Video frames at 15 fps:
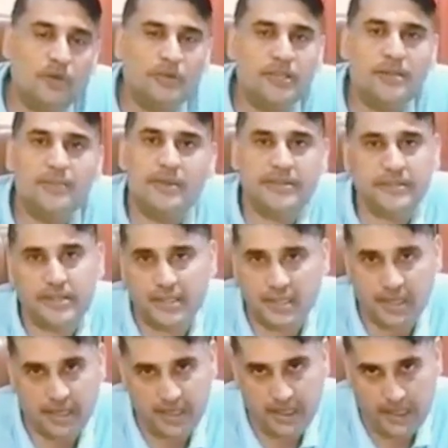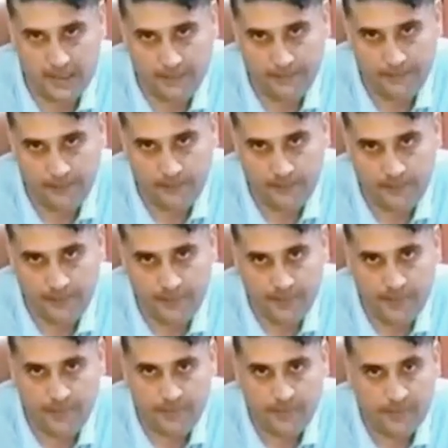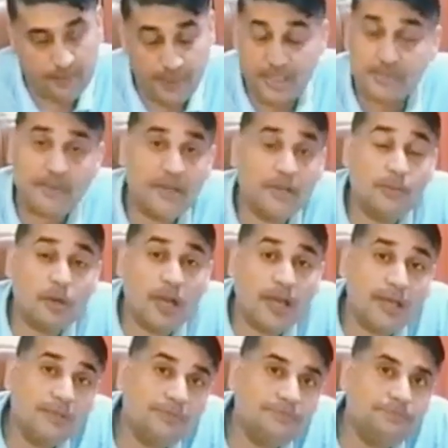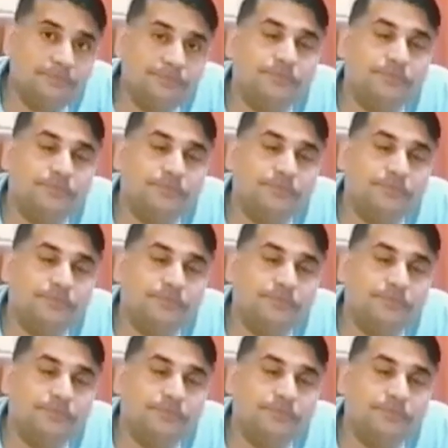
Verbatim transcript: और उसकी बेजती की गई प्रिंसिपल ने बुलाया